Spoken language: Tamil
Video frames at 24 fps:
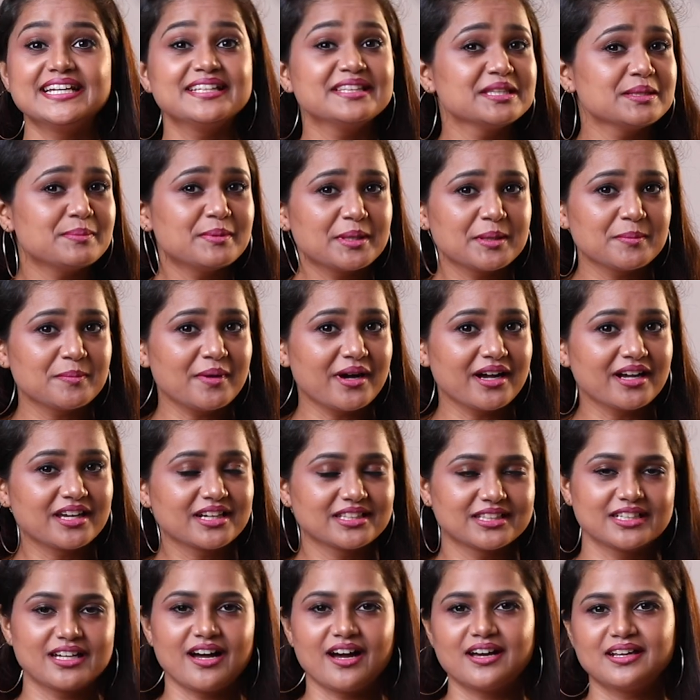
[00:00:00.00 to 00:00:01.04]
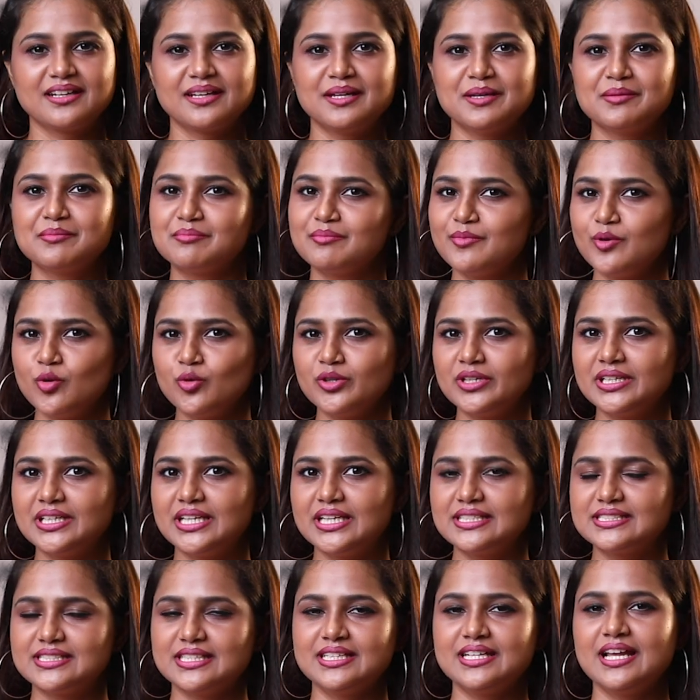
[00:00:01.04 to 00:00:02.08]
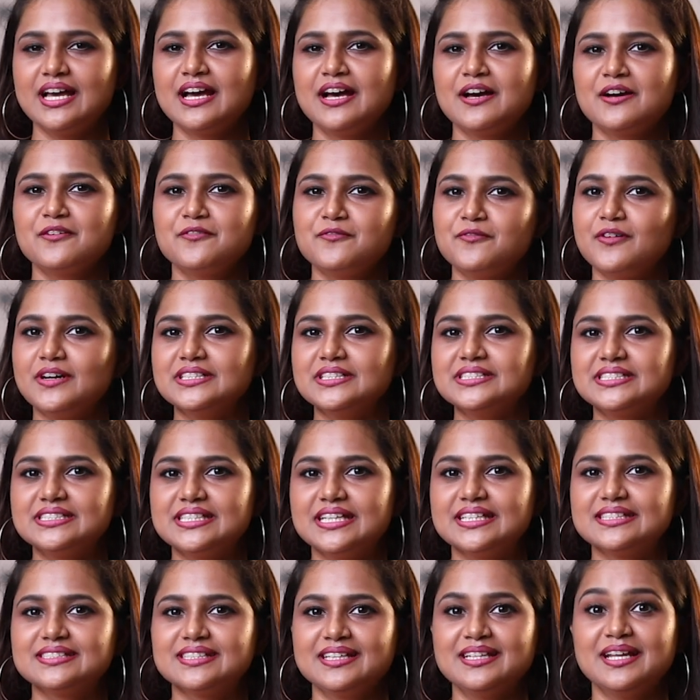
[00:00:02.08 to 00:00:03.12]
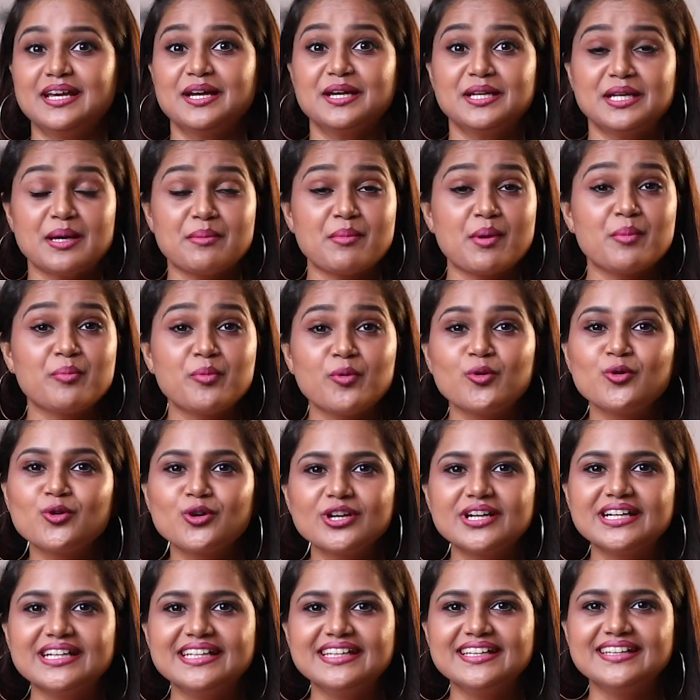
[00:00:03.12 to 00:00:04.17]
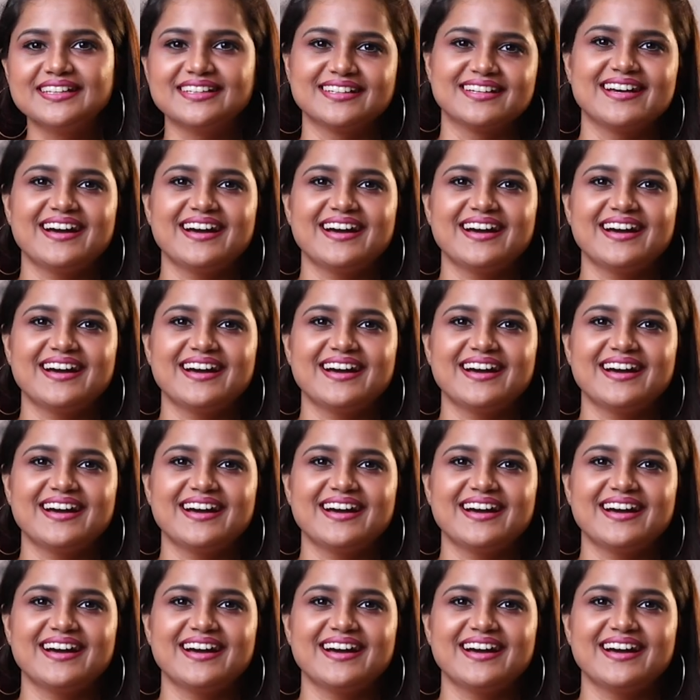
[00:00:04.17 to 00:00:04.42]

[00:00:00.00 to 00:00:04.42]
இந்த படம் பார்க்கறதுக்கான மூணு ரீசன் ஃபர்ஸ்ட் ரீசன் நம்ம பூங்குழலி